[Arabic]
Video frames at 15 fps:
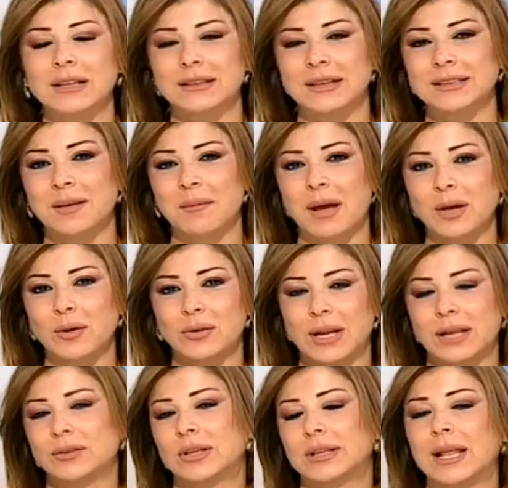محطاتنا معك
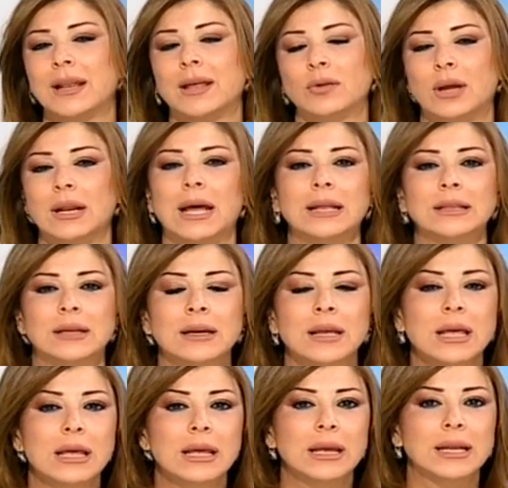ورح نضلنا نروح لعندك
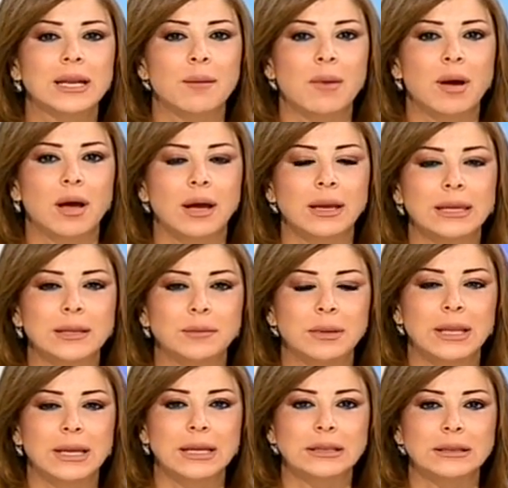انما اكيد
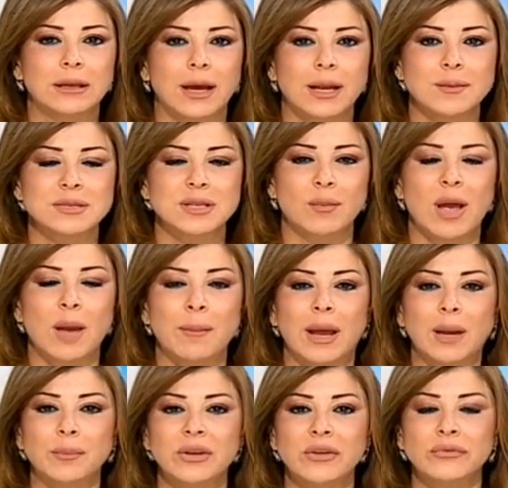بدايه عالم صباح
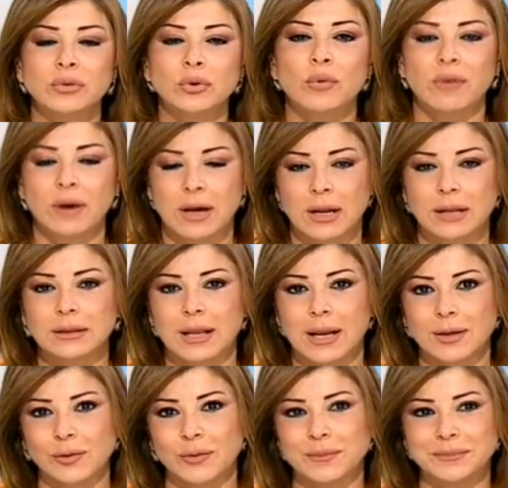مع البريفيو
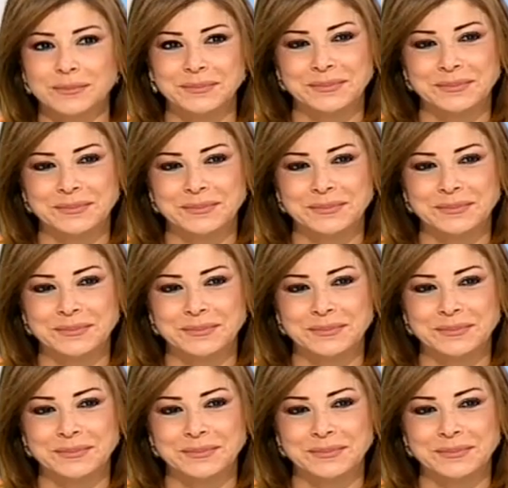فقراتنا لليوم